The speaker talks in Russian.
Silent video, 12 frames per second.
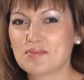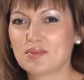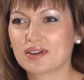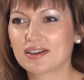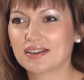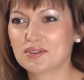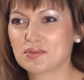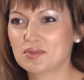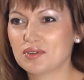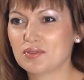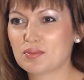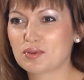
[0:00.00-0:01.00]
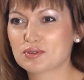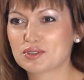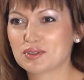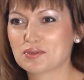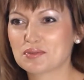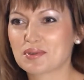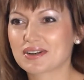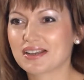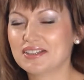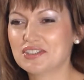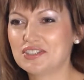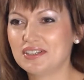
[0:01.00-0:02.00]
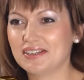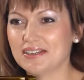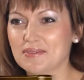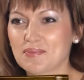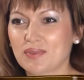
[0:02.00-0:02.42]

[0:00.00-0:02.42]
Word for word: Михаил, у меня вопрос такой меркантильный.